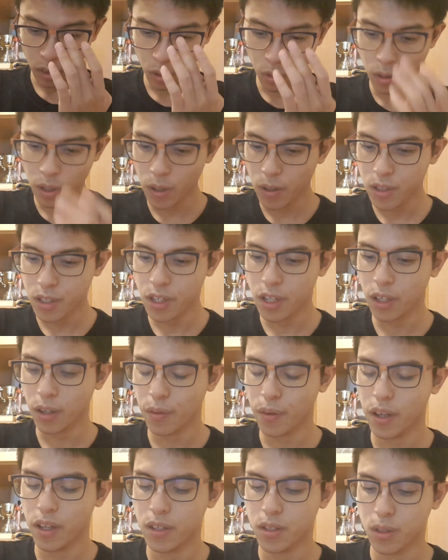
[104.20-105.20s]

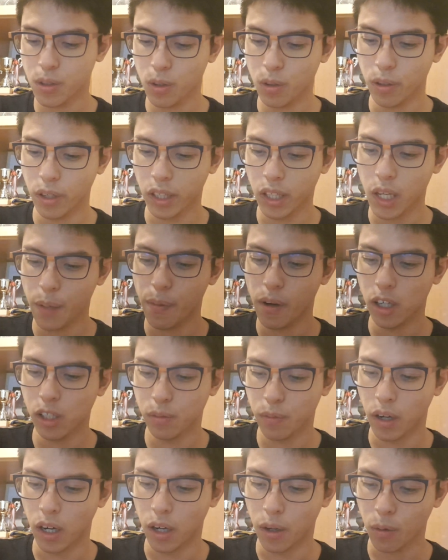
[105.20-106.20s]
コレオシークエンスの
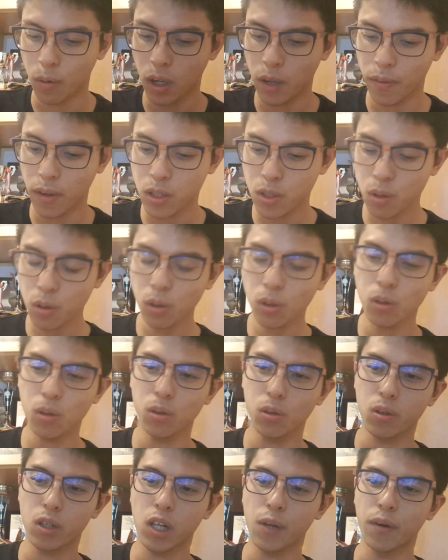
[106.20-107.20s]
イナバウアー、これはショート
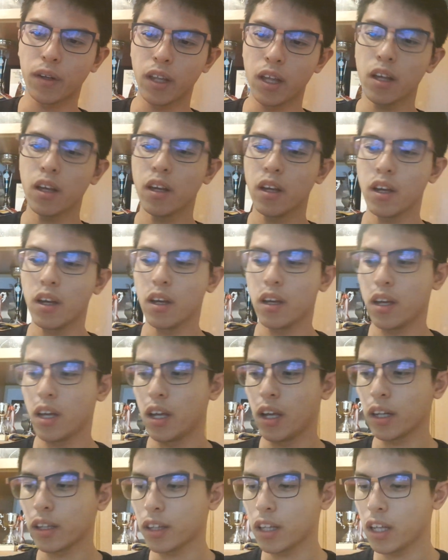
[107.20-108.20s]
の時はね、
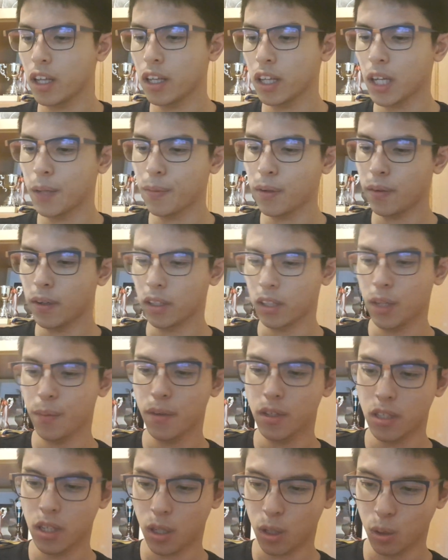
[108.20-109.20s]
やって、イナバウアーやって
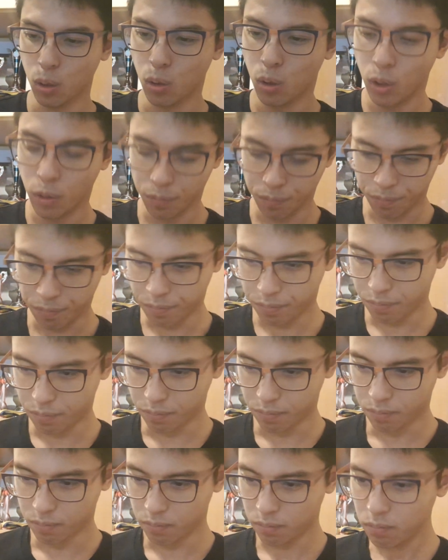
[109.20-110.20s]
ましたけど、
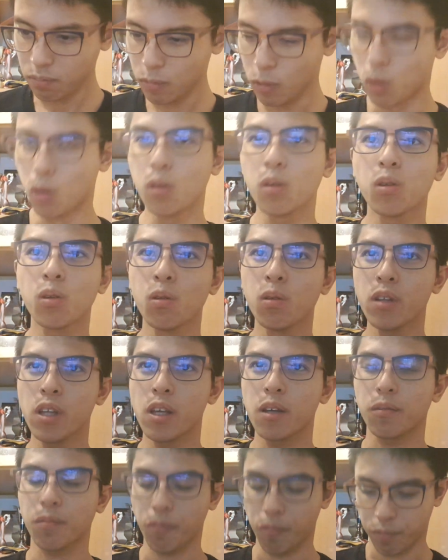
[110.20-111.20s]
本当
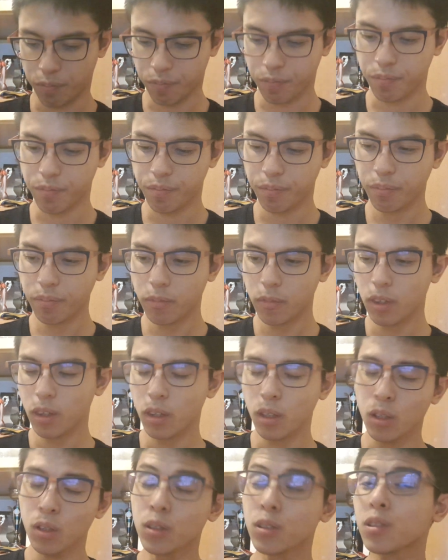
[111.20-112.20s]
に
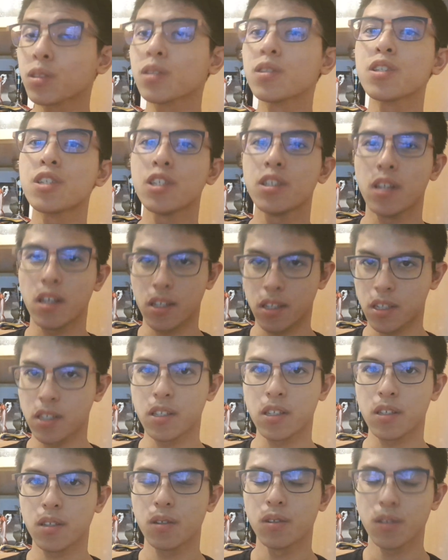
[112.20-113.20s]
美しいで
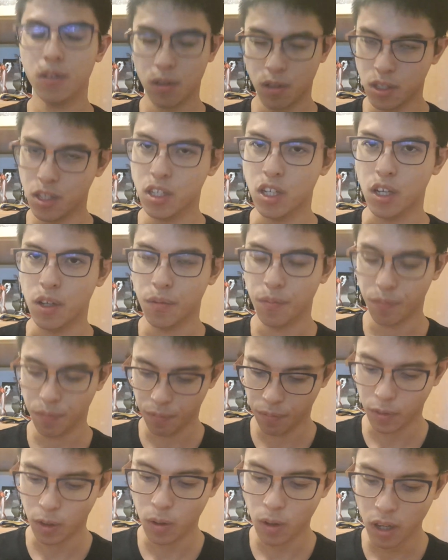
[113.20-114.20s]
す。美しい。
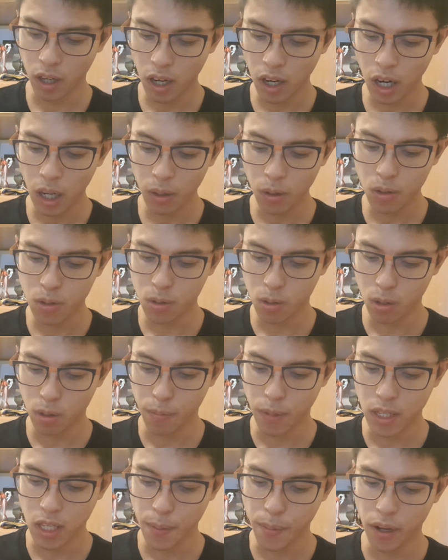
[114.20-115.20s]
うん、これが彼女の
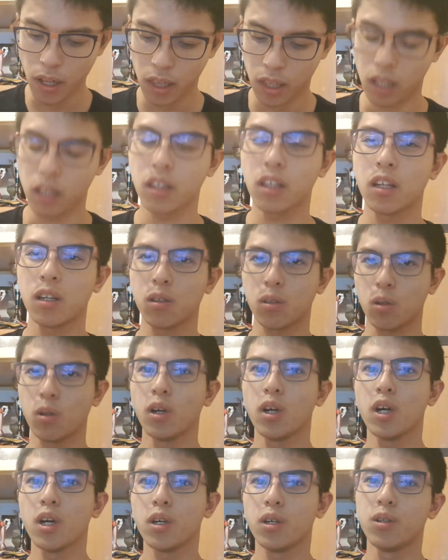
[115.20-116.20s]
見せ場になっていると
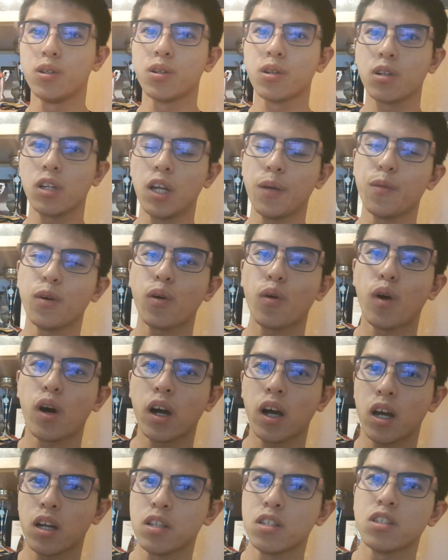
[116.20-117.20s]
いうふうに僕
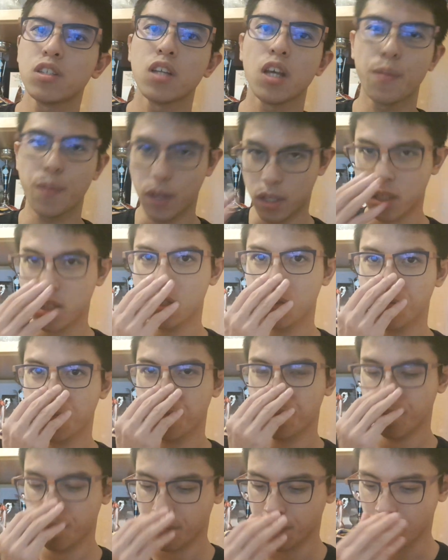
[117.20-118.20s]
は感じています。
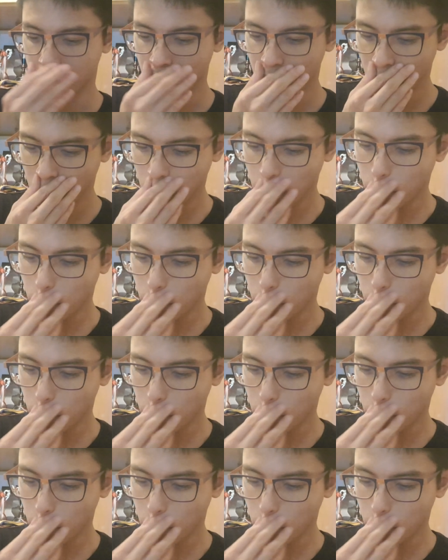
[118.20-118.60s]
うん、